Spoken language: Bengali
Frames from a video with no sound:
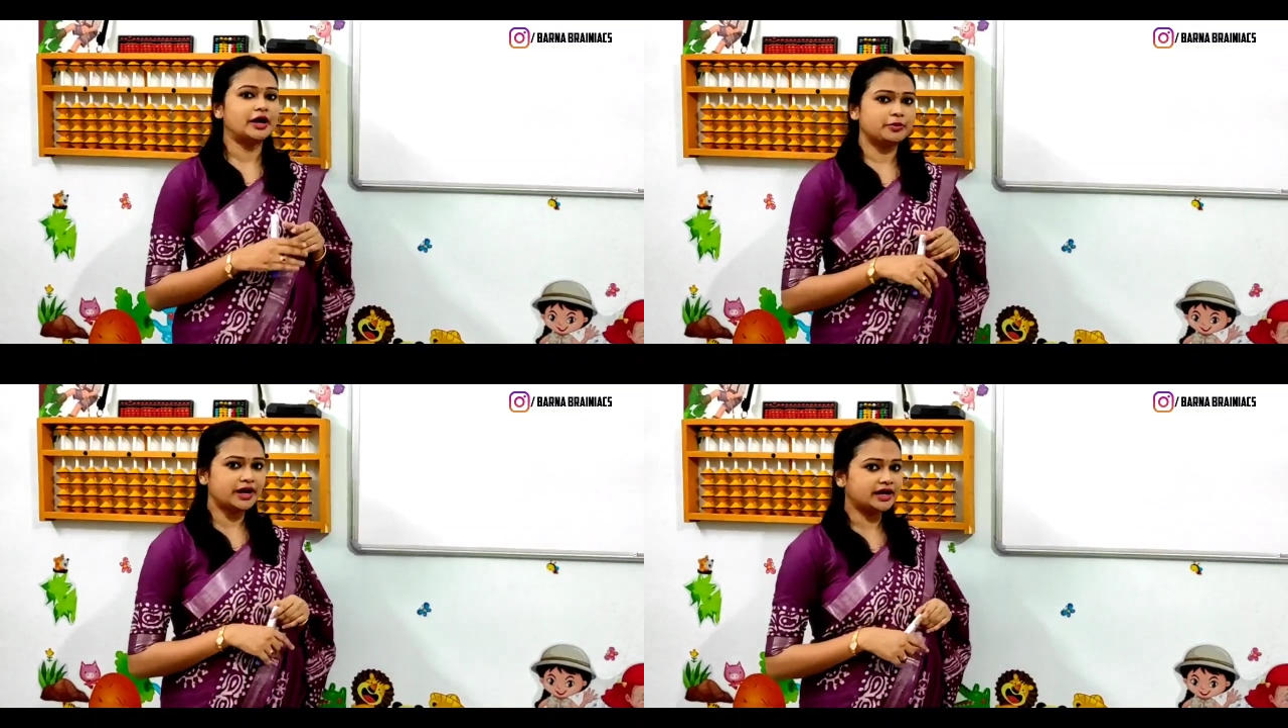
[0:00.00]

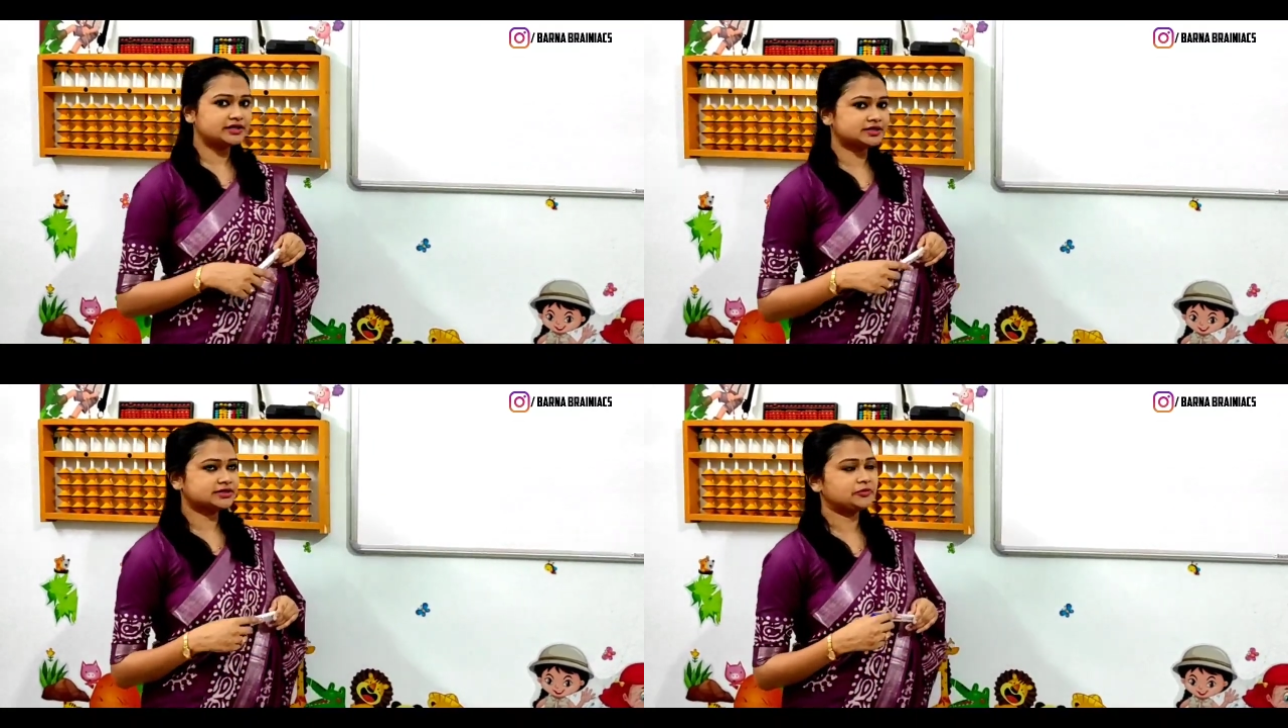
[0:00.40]
ফাইভের
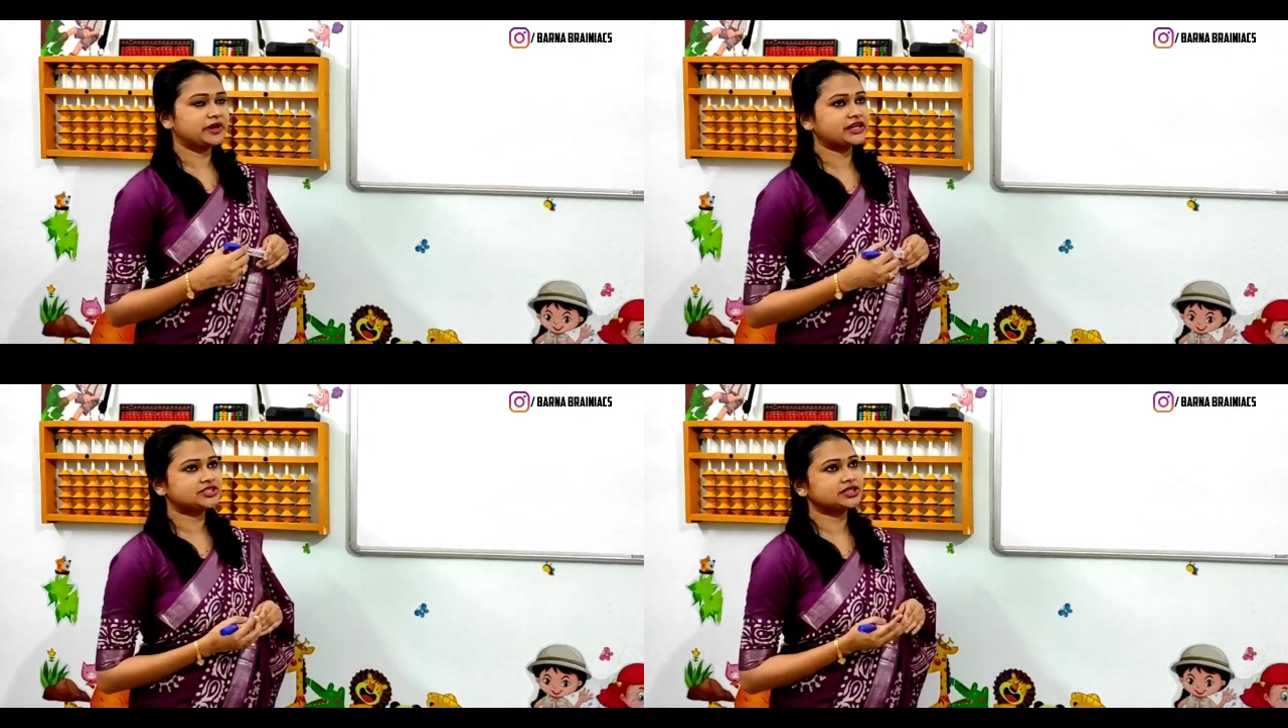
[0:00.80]
অ্যাডিশন
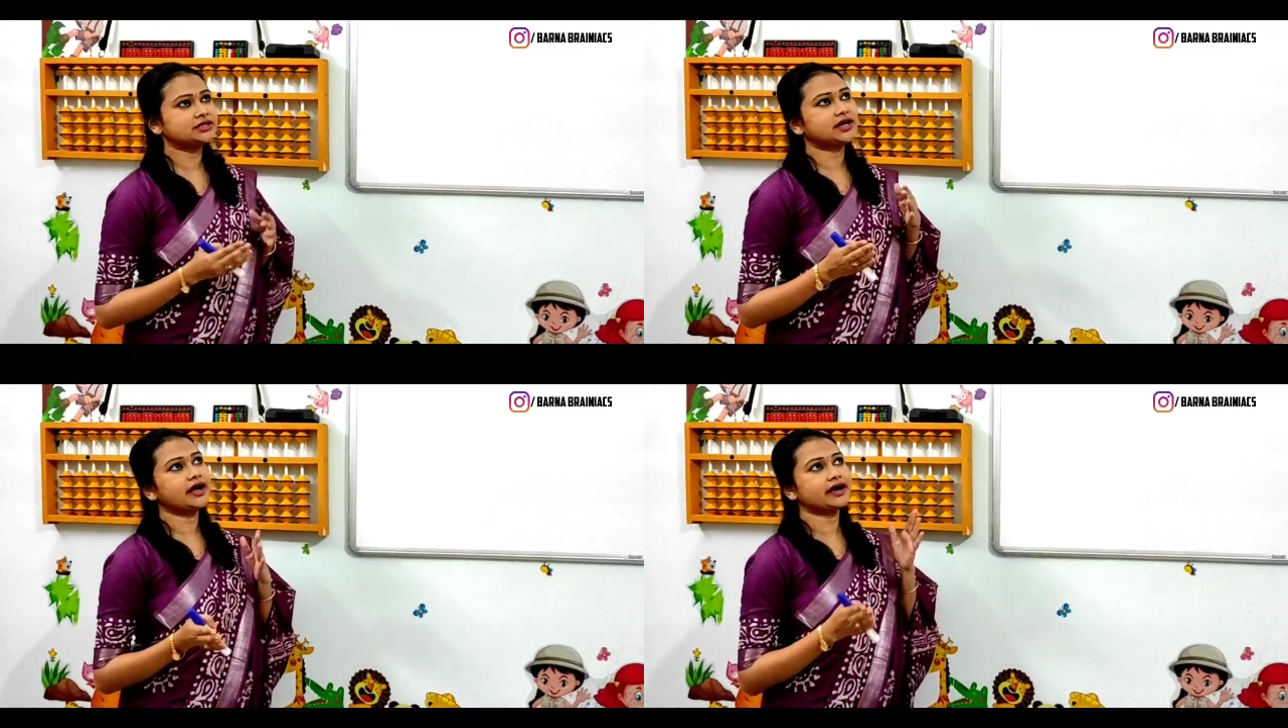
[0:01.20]

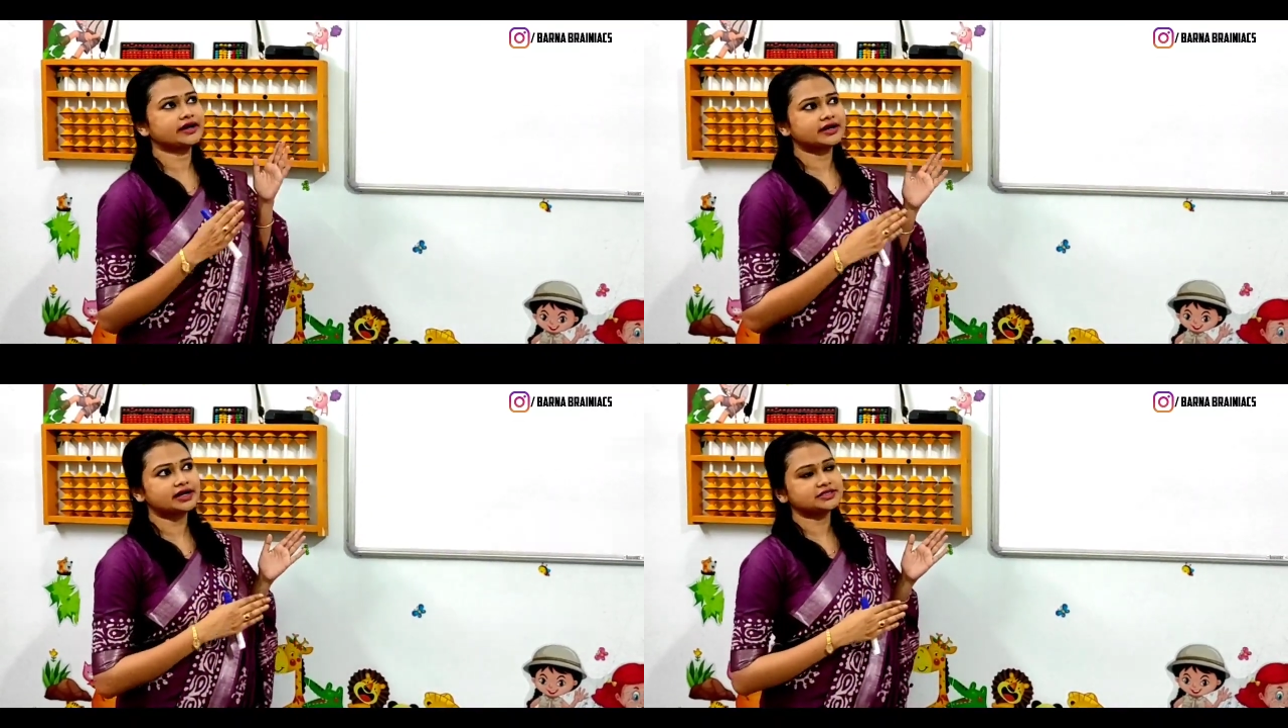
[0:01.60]
সাবট্র্যাকশন তার
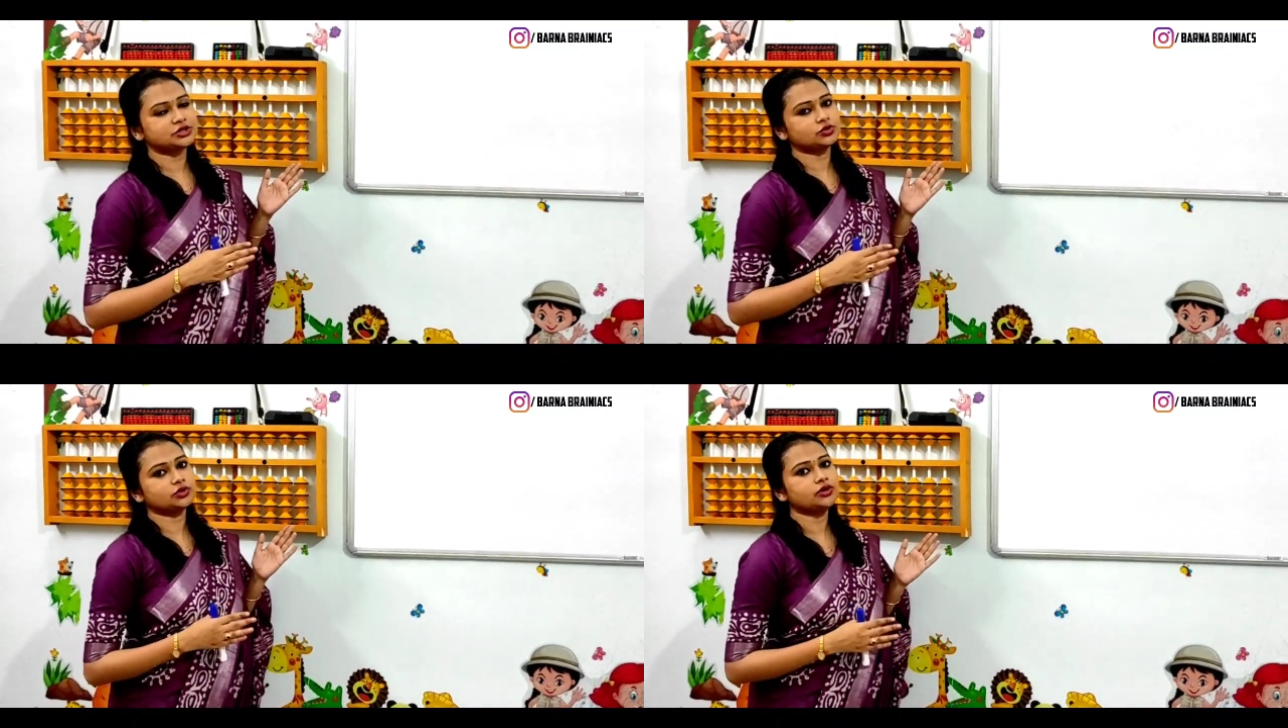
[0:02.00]
আগের
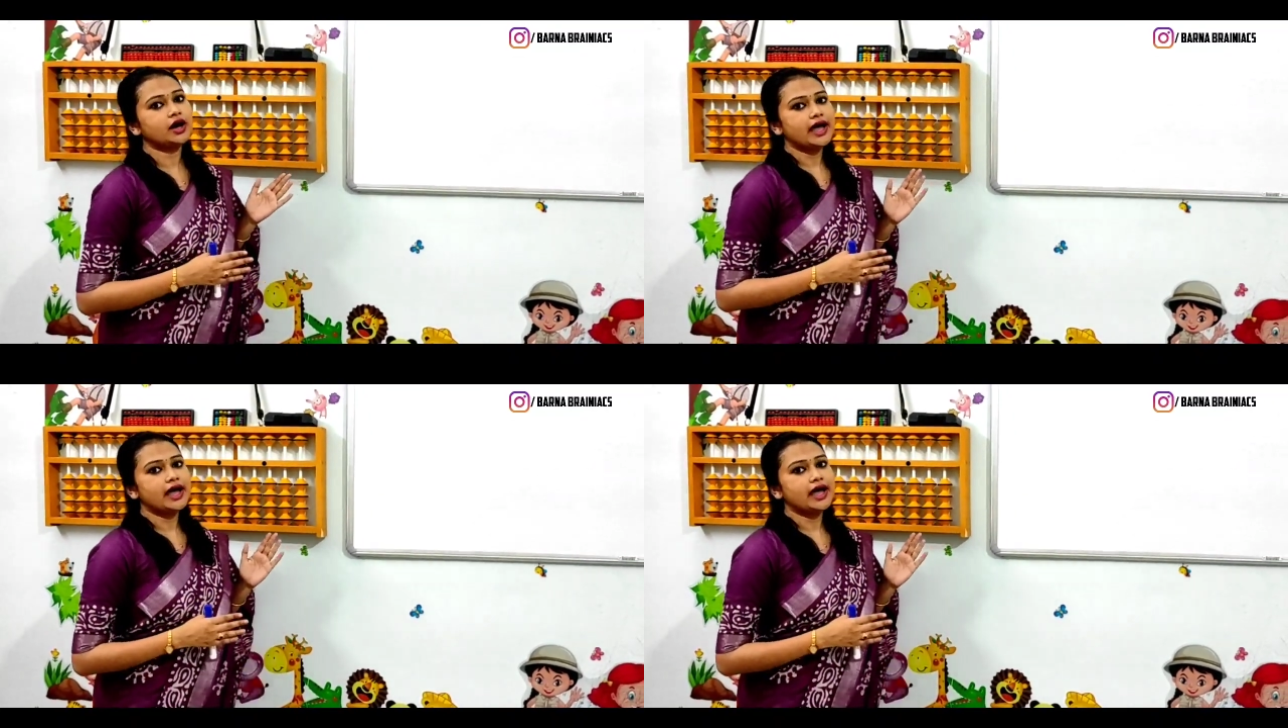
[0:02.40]
ক্লাসে তো